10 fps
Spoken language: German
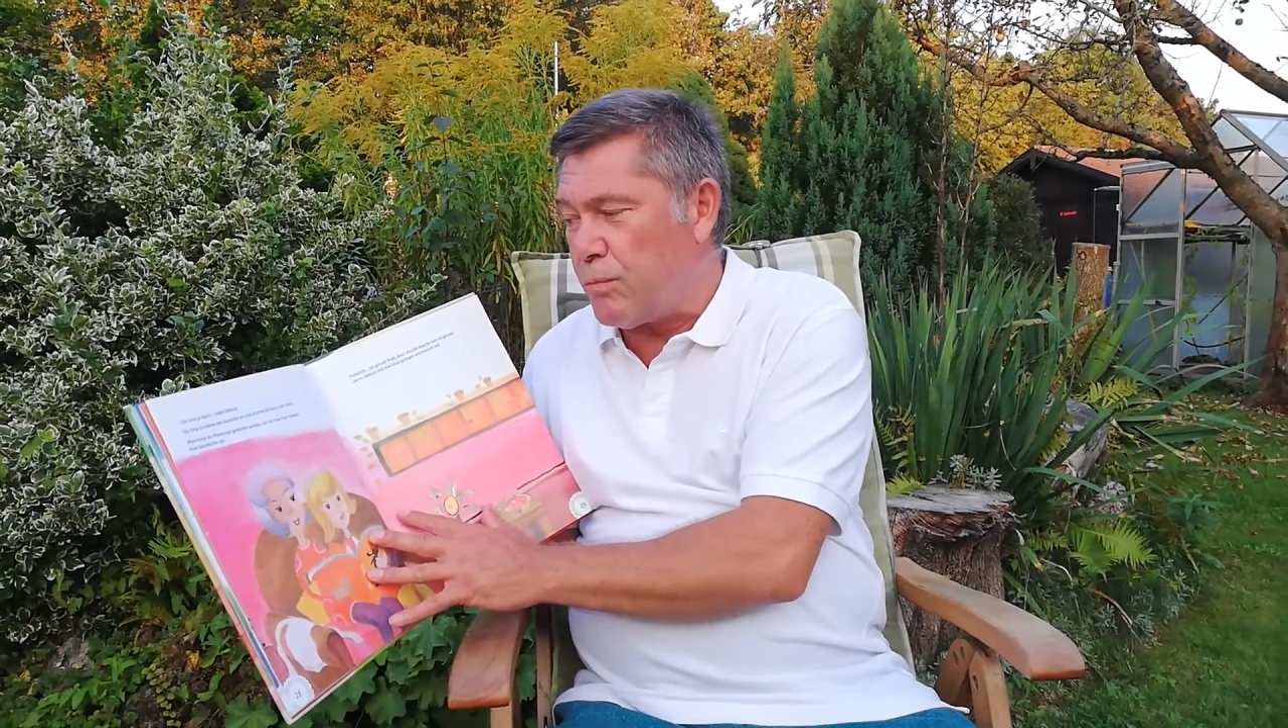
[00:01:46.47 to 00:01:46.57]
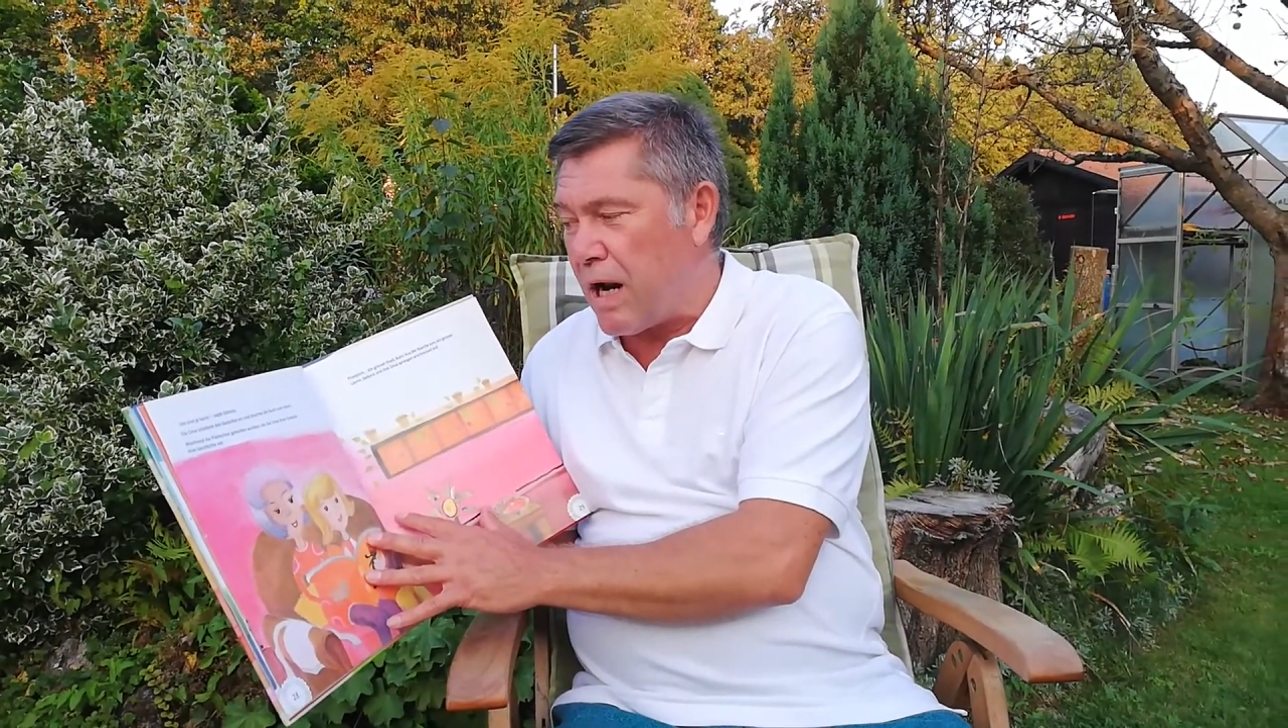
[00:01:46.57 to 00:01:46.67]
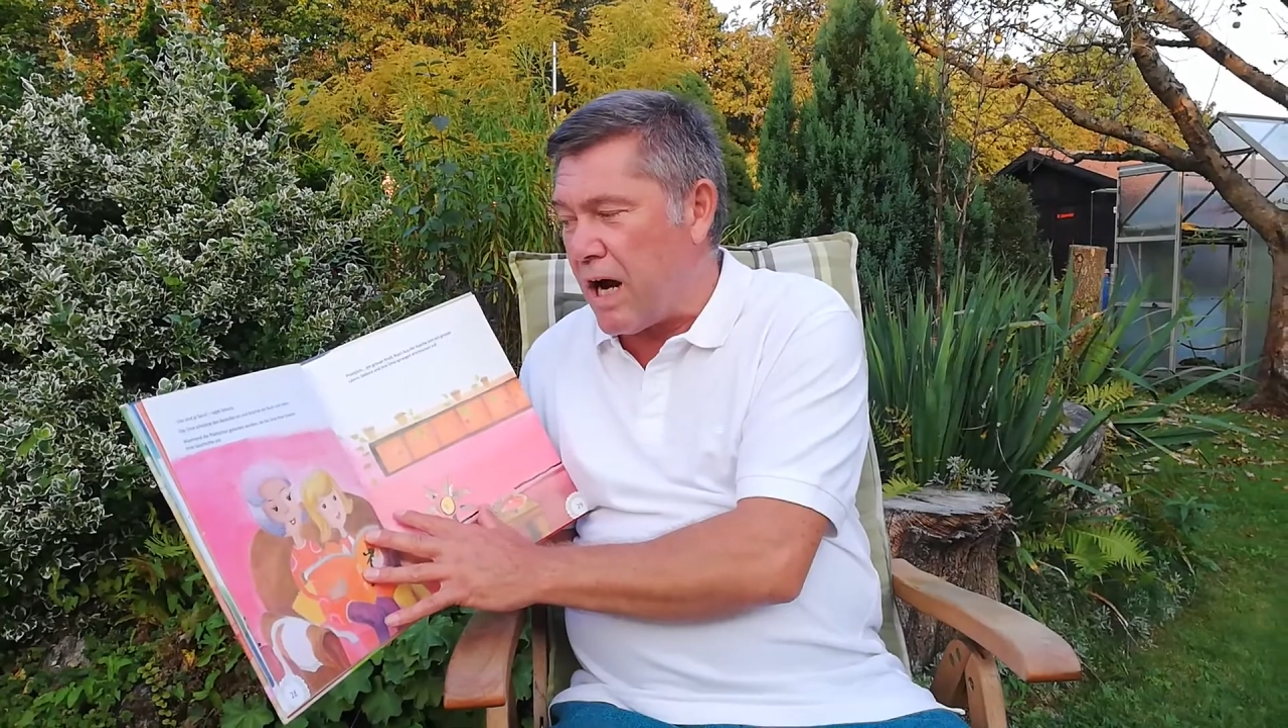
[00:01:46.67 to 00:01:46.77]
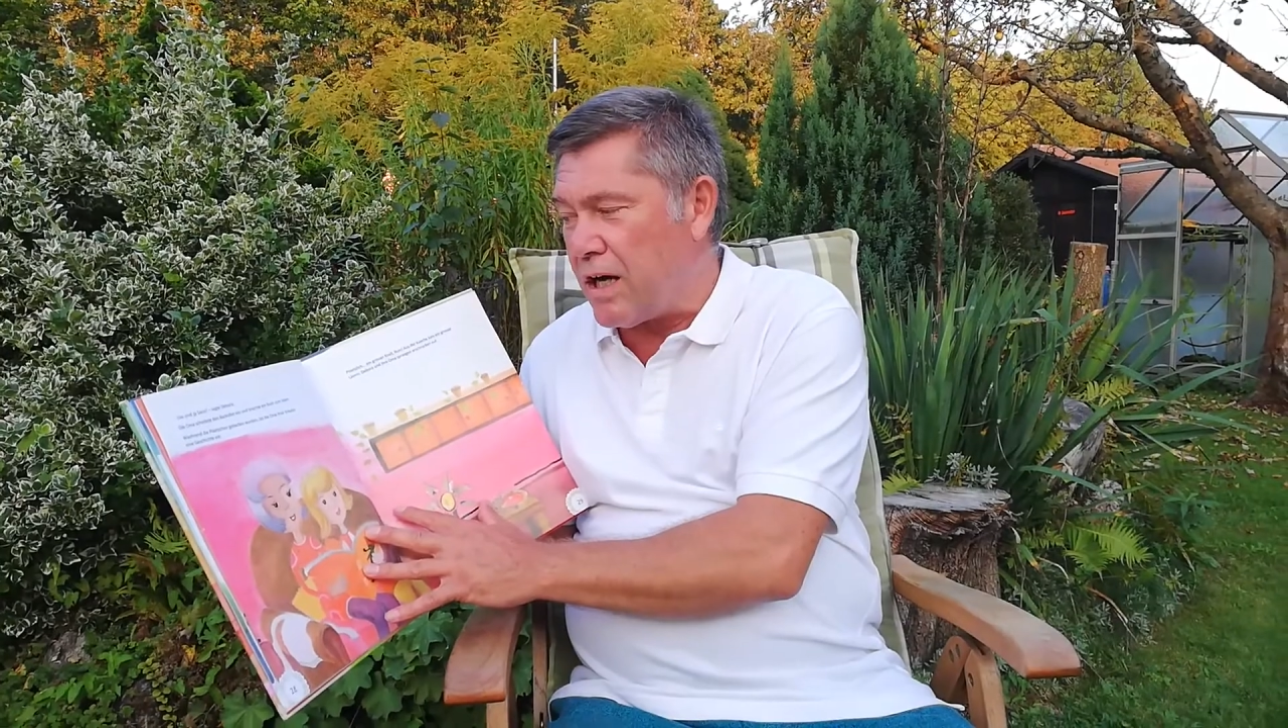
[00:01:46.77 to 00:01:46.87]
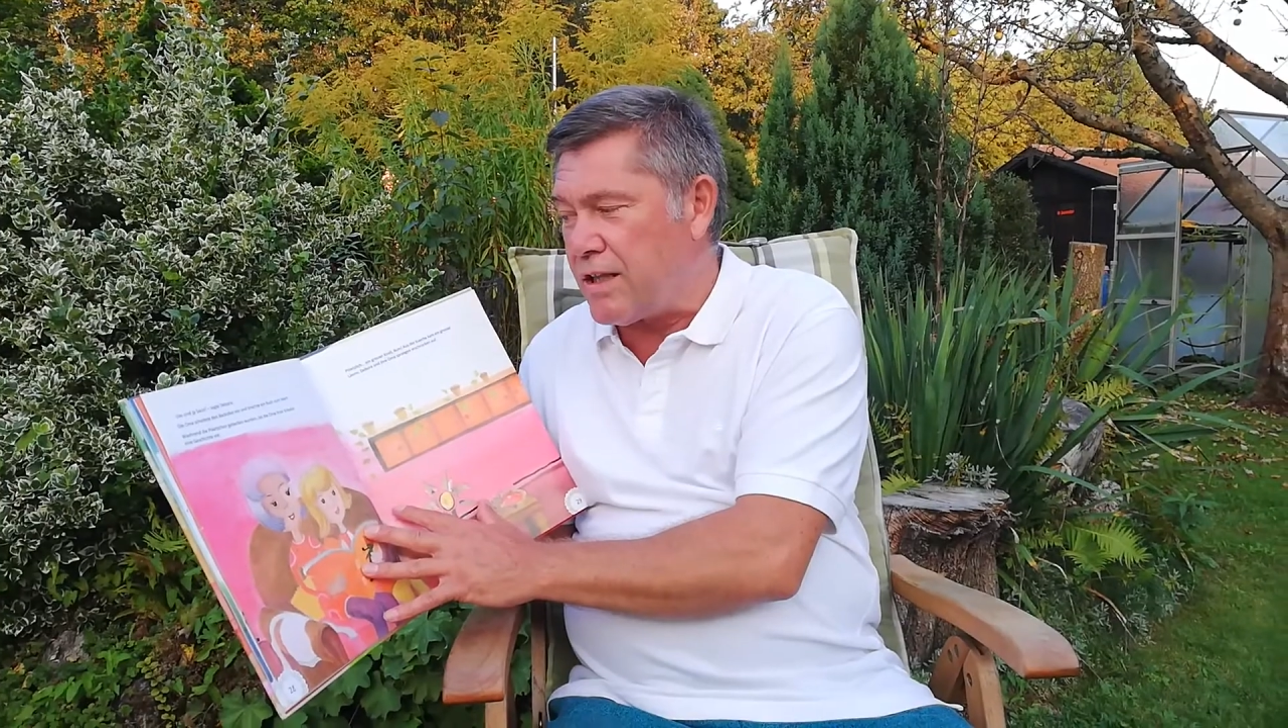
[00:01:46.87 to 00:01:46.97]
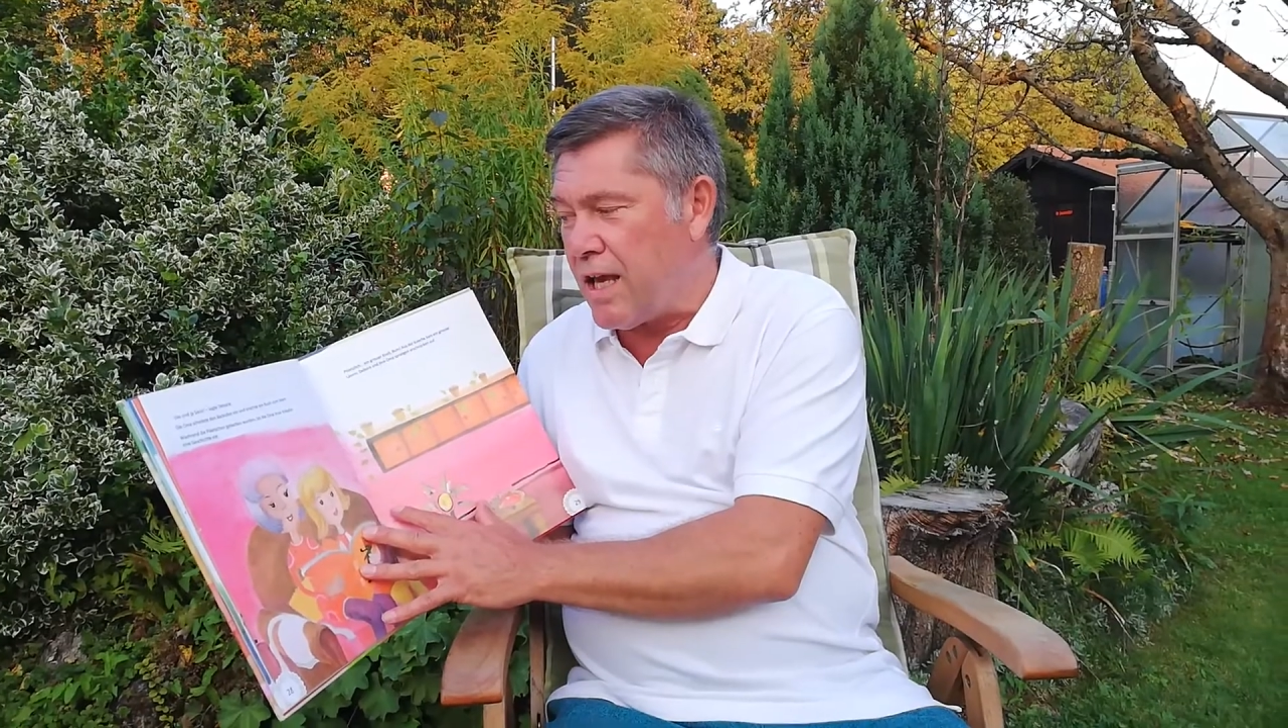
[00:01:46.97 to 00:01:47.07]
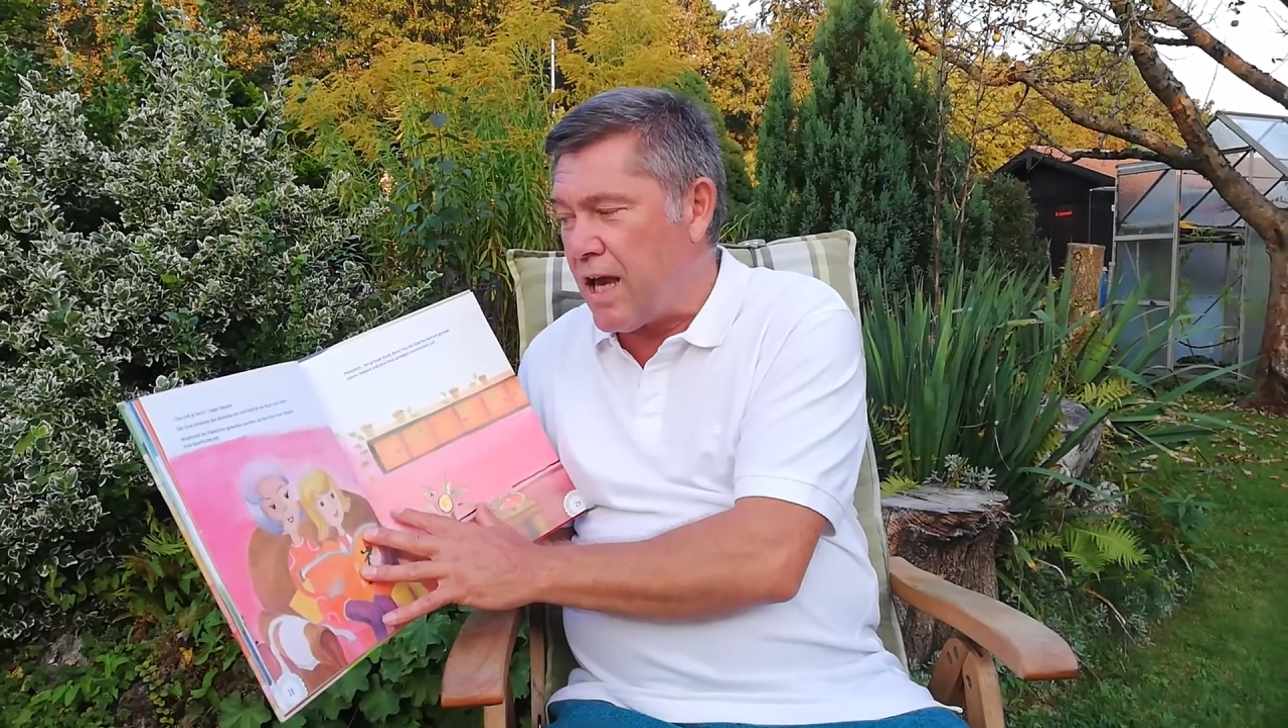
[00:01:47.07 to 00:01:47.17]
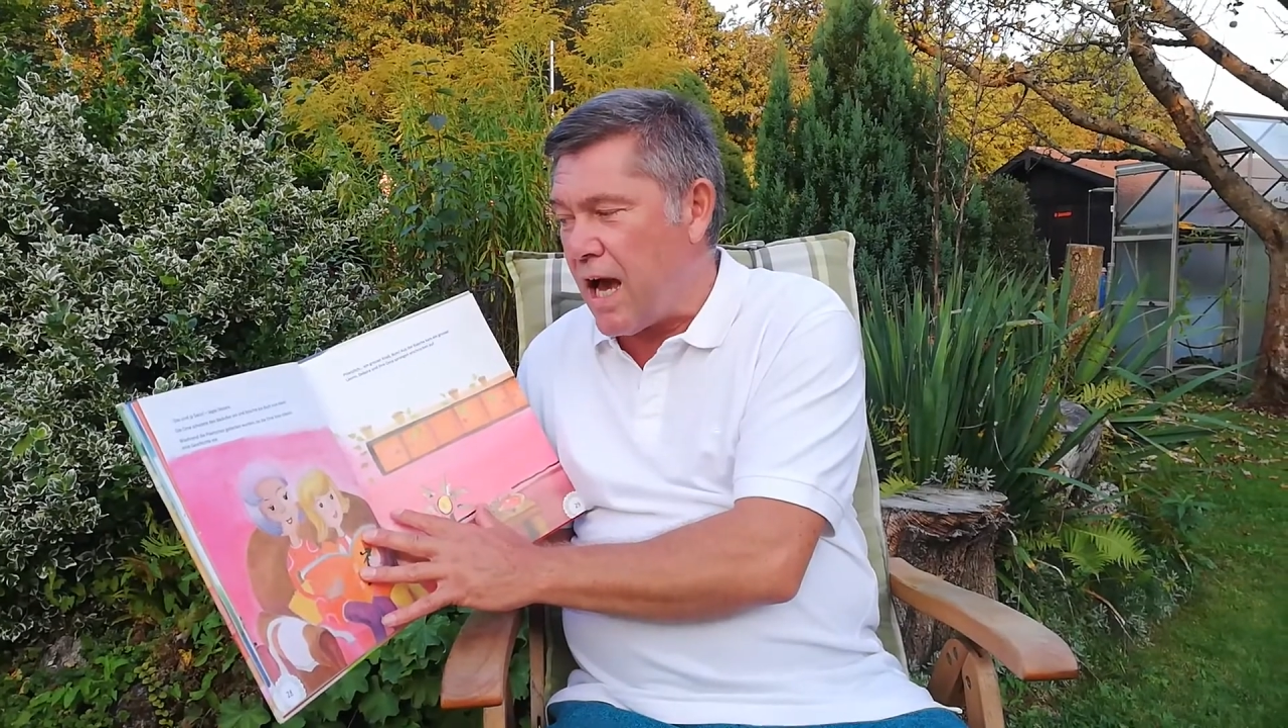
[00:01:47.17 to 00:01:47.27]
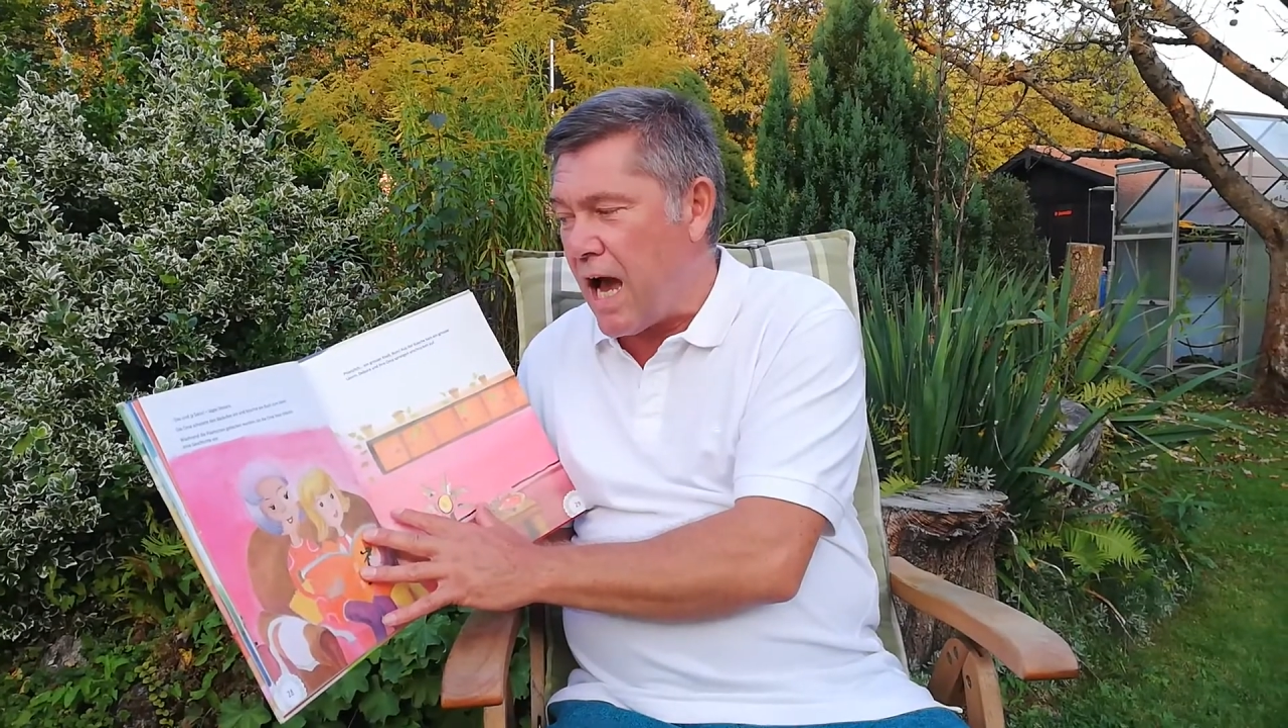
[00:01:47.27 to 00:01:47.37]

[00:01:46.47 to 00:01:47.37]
brachte